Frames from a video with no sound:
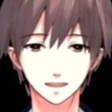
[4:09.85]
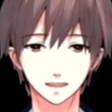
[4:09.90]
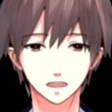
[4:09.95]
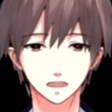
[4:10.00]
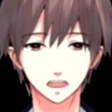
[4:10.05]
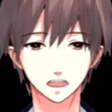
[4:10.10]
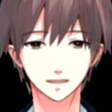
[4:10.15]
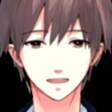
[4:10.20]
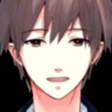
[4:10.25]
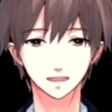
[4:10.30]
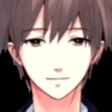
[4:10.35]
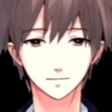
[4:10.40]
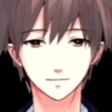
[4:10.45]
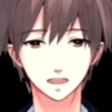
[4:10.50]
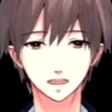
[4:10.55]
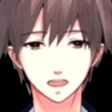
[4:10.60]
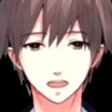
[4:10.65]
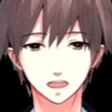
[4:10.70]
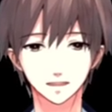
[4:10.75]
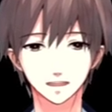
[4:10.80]
えラジオ
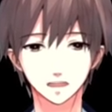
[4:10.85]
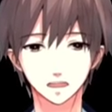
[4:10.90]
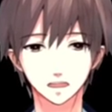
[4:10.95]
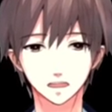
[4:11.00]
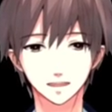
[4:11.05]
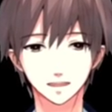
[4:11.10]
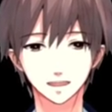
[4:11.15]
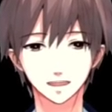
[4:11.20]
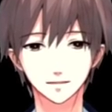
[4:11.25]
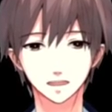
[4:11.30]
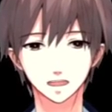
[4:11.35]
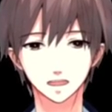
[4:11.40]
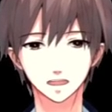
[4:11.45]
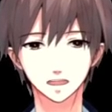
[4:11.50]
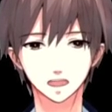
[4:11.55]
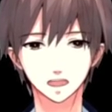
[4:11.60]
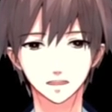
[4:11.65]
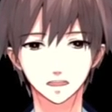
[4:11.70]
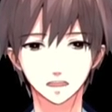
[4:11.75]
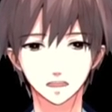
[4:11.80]
と、
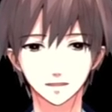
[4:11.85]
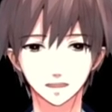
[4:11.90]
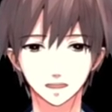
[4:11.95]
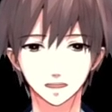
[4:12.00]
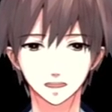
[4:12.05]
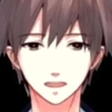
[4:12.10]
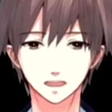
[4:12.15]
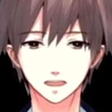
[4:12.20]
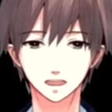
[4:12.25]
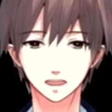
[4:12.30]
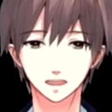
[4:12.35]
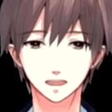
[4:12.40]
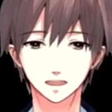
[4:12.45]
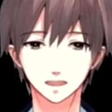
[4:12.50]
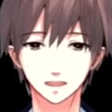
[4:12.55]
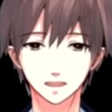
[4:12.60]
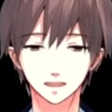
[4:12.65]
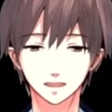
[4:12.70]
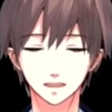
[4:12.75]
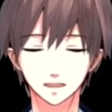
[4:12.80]
え
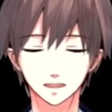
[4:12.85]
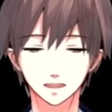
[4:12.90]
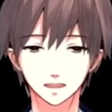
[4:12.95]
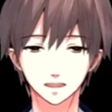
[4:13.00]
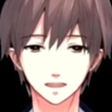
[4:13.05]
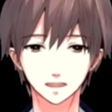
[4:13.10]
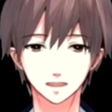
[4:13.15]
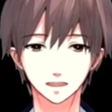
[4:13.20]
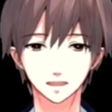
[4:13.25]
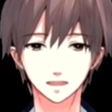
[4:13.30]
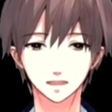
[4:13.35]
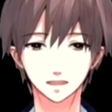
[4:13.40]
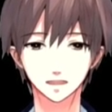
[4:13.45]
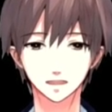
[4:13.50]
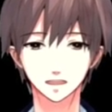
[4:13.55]
ミネラルウォーターを用意して、